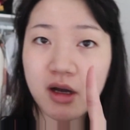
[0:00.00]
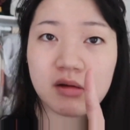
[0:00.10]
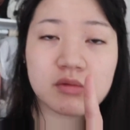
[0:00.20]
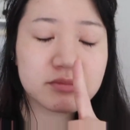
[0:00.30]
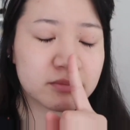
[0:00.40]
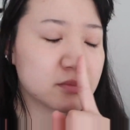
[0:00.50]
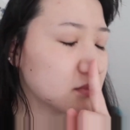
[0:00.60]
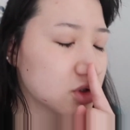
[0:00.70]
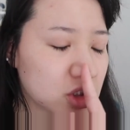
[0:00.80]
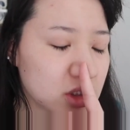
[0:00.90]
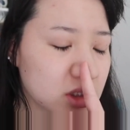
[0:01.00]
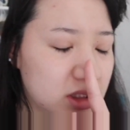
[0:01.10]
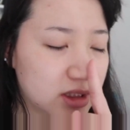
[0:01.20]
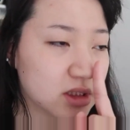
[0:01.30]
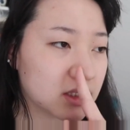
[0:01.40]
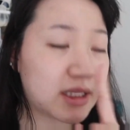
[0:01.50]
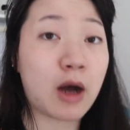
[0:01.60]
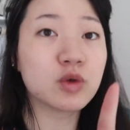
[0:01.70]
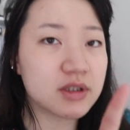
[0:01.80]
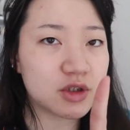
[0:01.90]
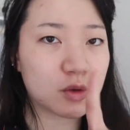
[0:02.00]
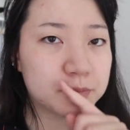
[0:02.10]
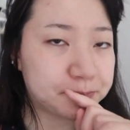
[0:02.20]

标是一个桃子酒。